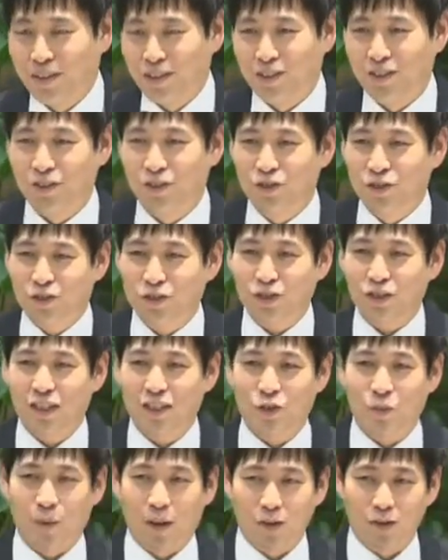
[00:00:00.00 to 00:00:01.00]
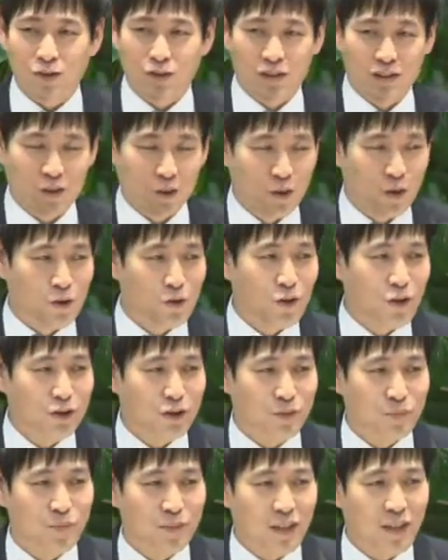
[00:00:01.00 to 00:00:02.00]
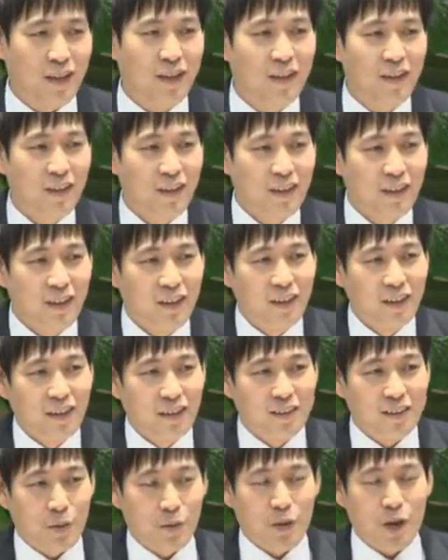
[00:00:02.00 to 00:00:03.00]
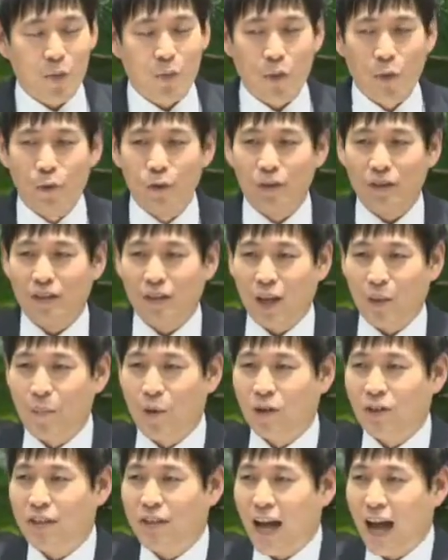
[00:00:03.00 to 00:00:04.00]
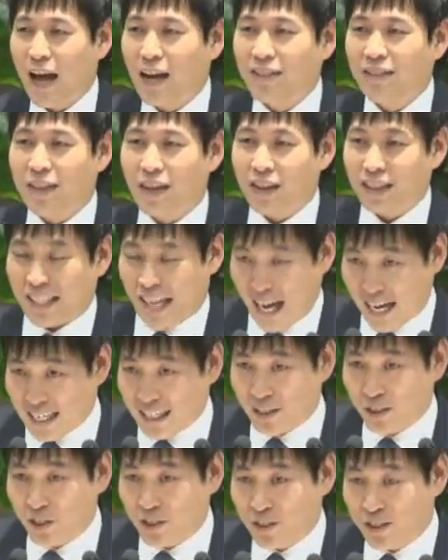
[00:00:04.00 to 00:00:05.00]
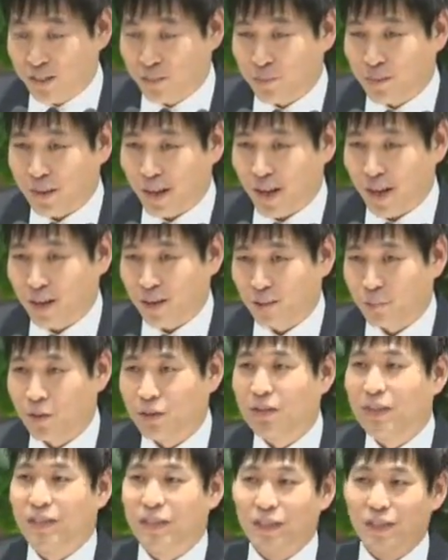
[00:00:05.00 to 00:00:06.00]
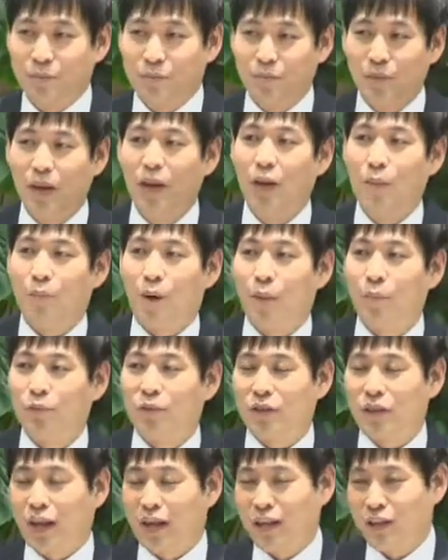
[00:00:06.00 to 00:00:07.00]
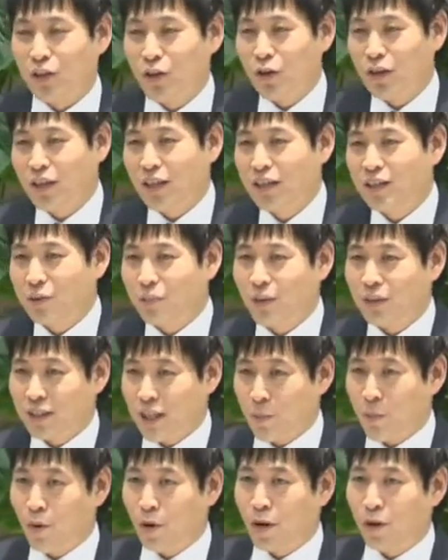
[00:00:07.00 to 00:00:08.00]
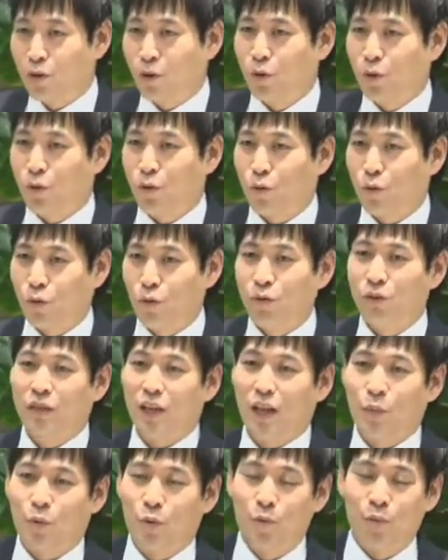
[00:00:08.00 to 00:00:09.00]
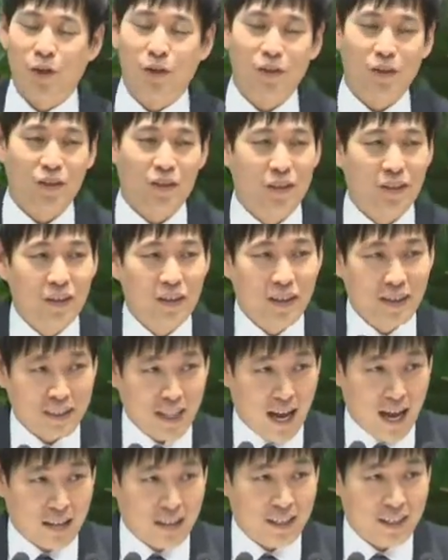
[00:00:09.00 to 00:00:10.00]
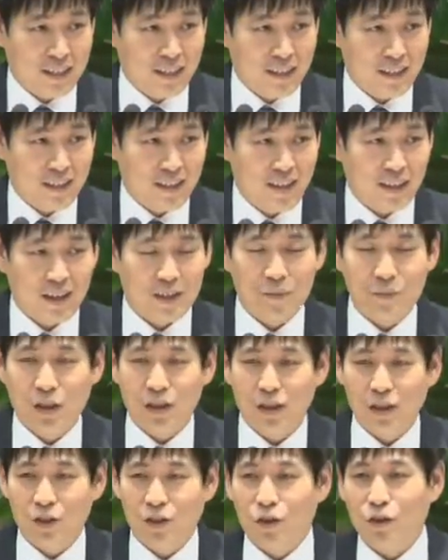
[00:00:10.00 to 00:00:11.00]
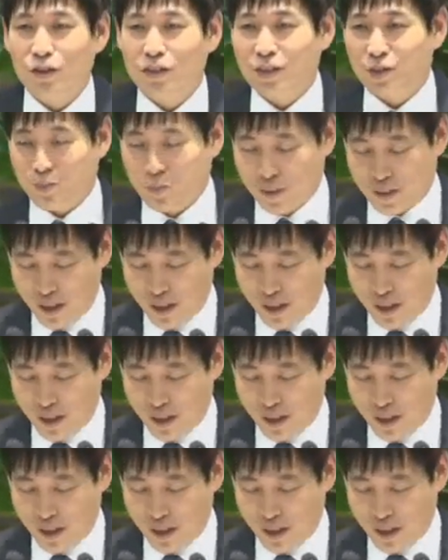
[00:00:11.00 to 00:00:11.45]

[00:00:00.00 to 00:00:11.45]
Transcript: 그걸 추측해서 맞추긴 어려울 것입니다. 새벽 예배 올 때면은 항상 달이 떠 있습니다. 뭐 지금 밤부터 달이 떠 있겠지만 새벽에도 올 때 보면 달이 아름답게 떠 있습니다.